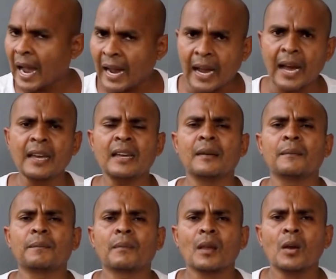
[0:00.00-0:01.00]
อยากให้
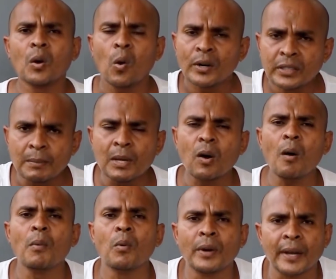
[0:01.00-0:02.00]
คนที่มี
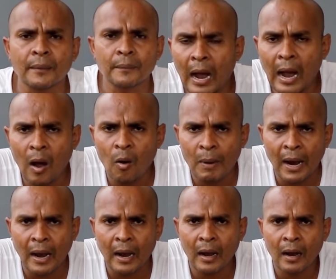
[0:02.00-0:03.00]
ข้อมูลเนี่ยเอา
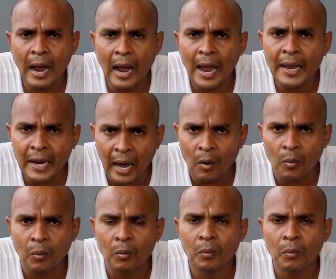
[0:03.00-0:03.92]
มาให้เรา